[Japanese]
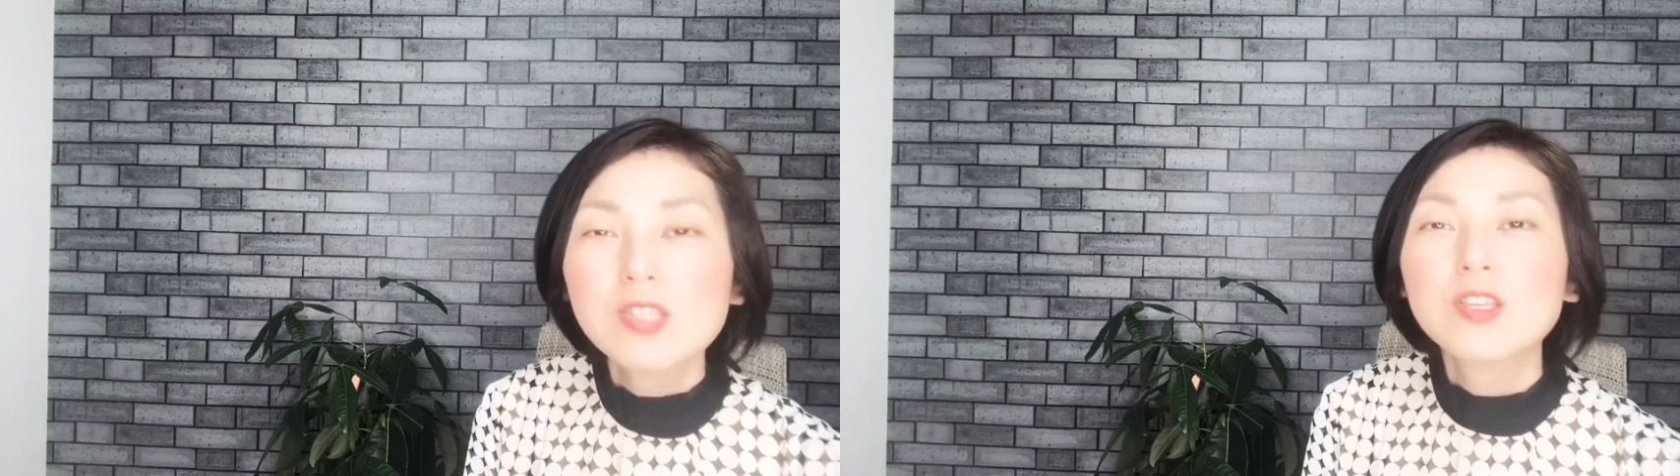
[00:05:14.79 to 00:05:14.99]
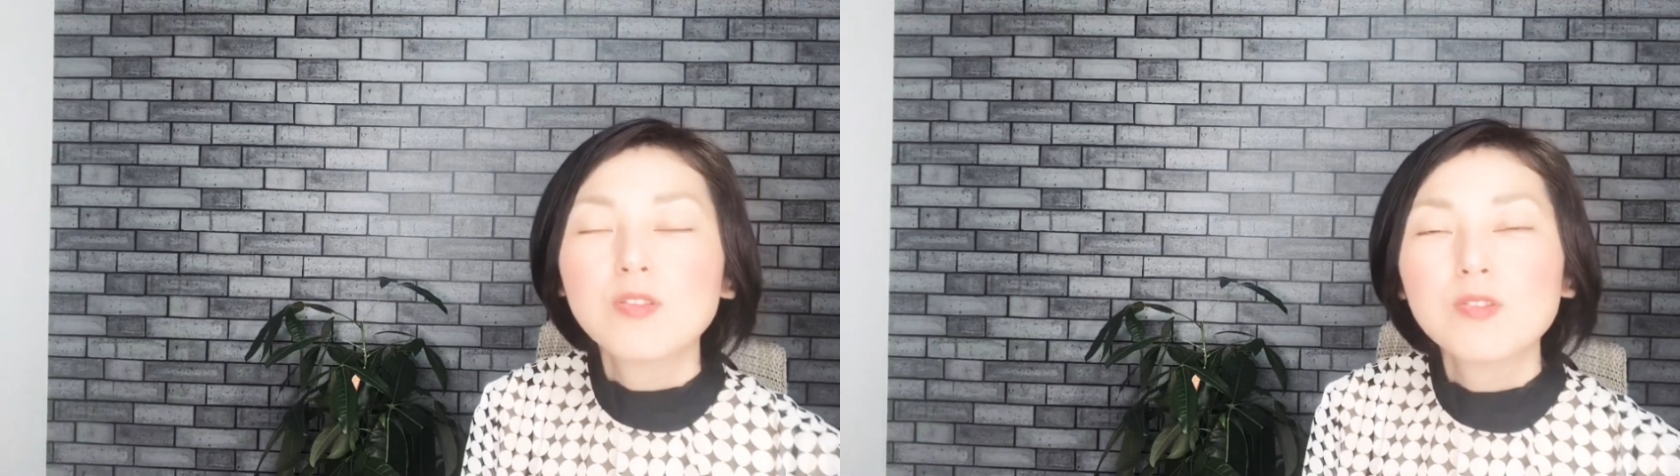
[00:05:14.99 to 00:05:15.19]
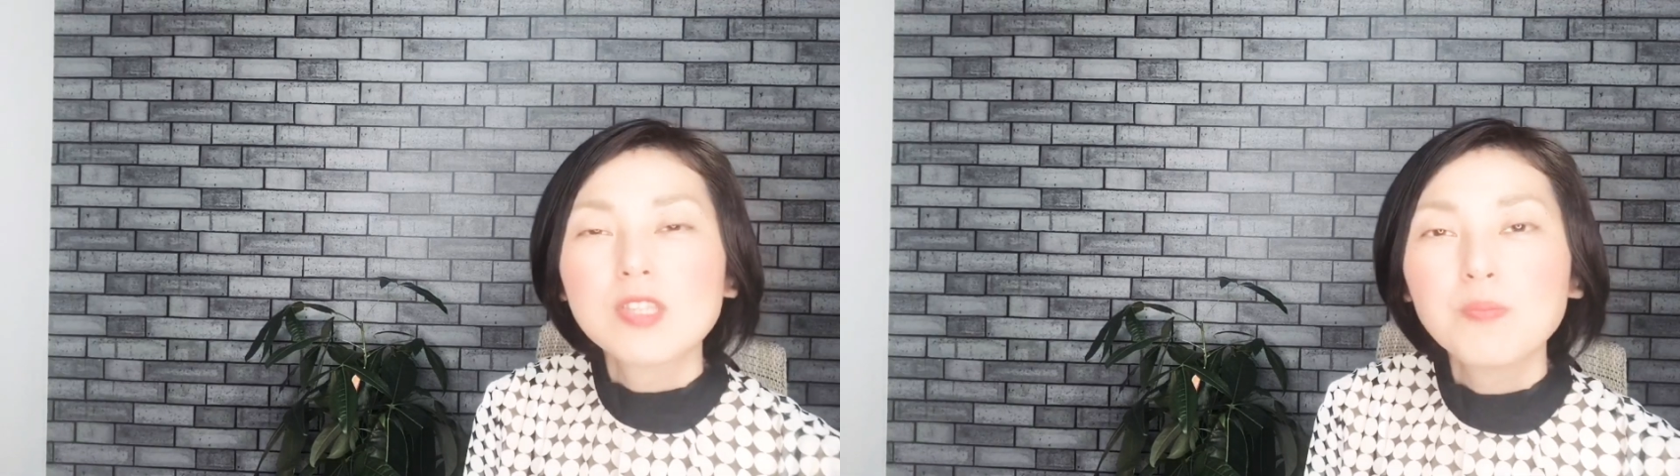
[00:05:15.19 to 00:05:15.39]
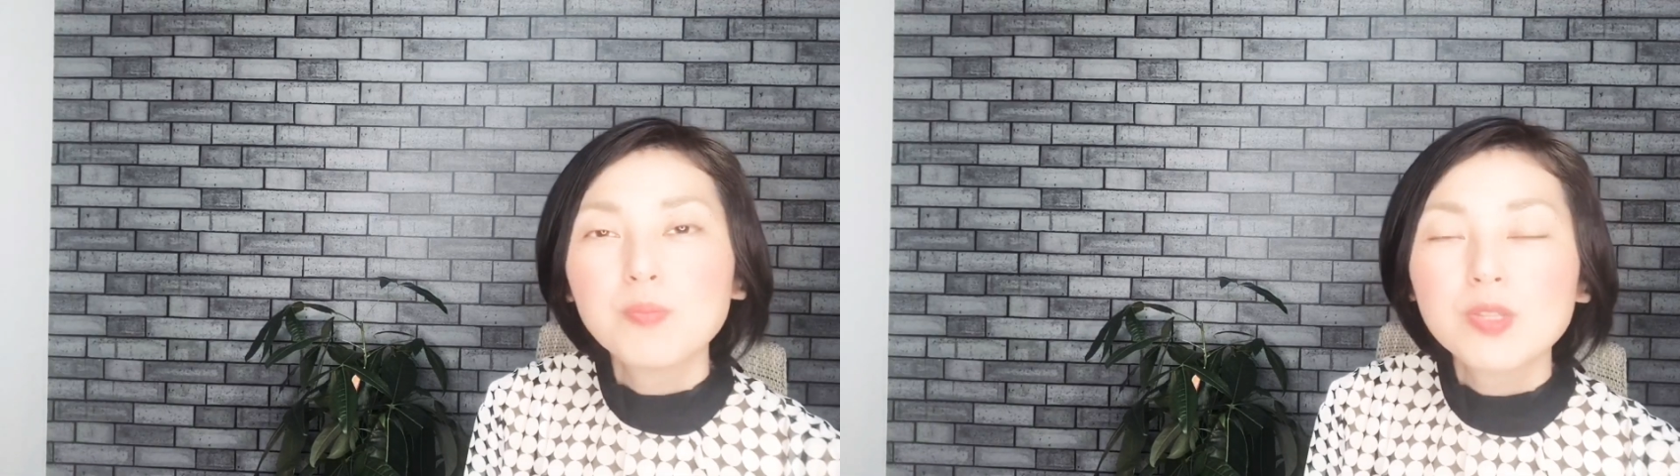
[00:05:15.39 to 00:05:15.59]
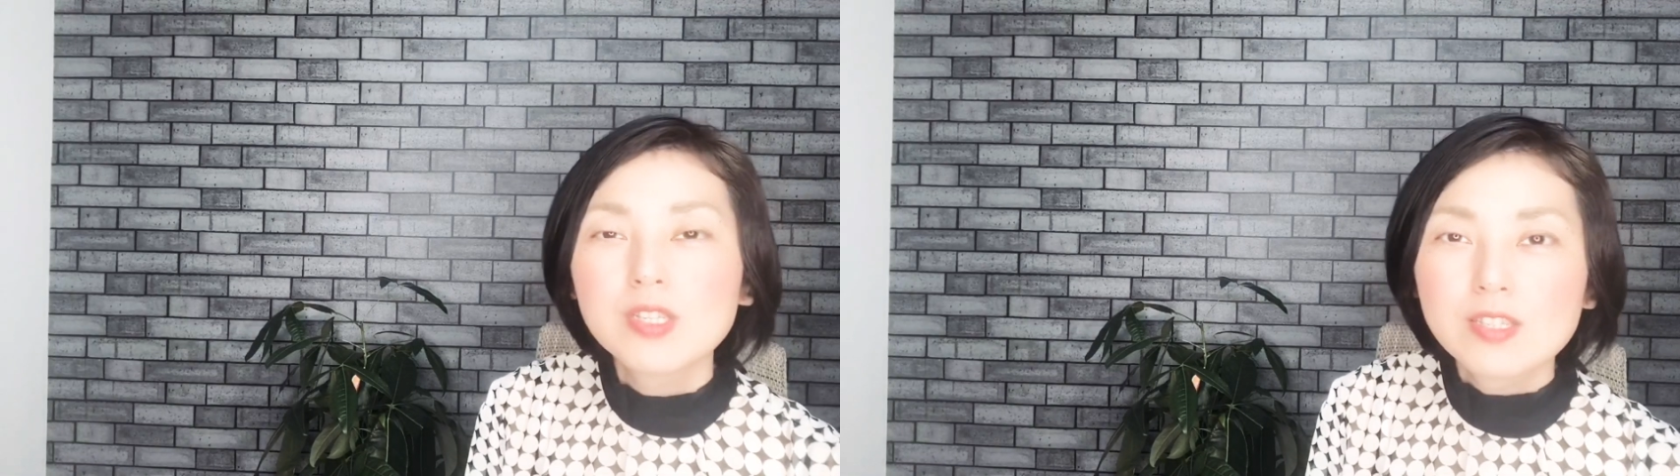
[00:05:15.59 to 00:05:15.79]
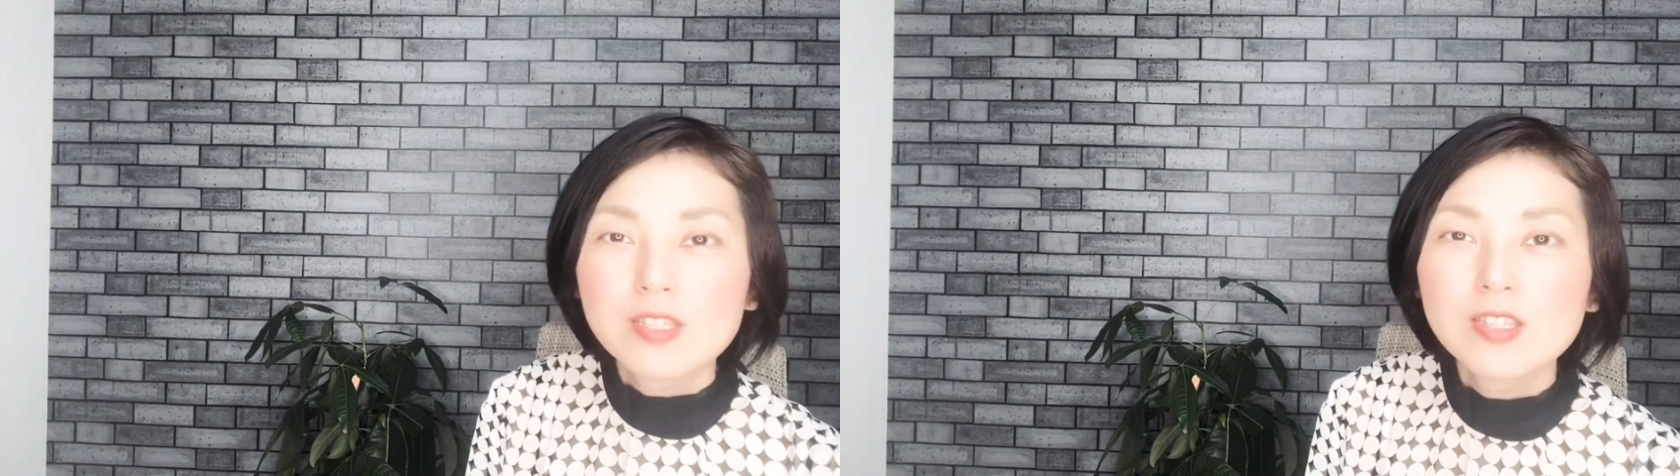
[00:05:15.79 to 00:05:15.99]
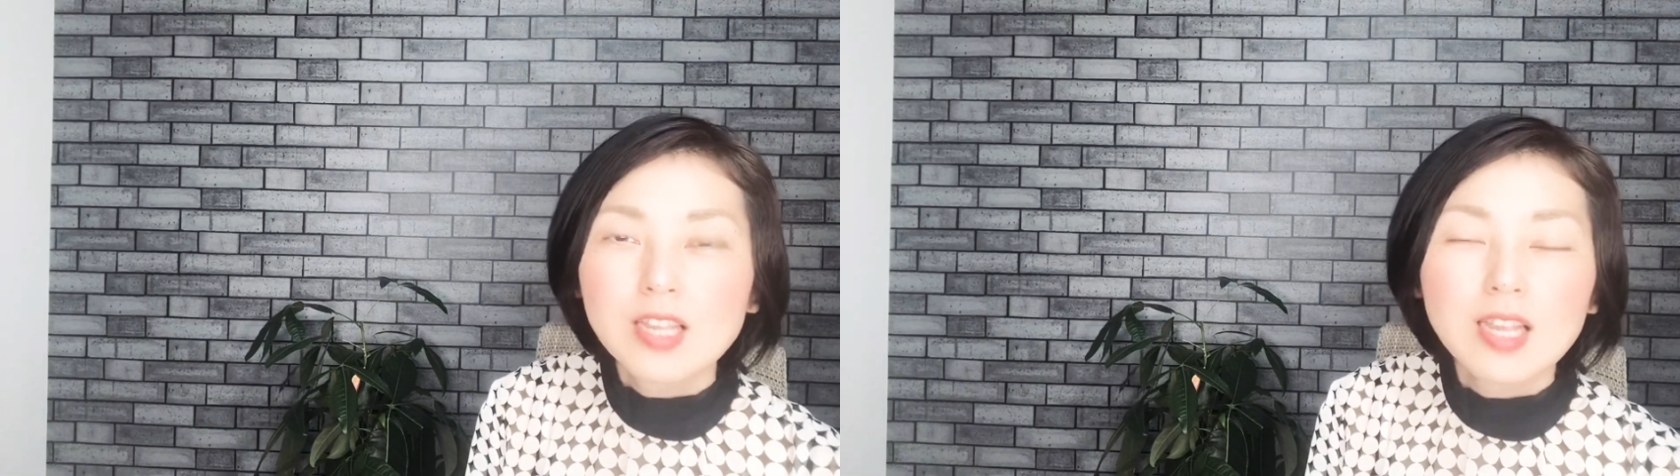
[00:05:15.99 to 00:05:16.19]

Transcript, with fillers: 次のステップに進んで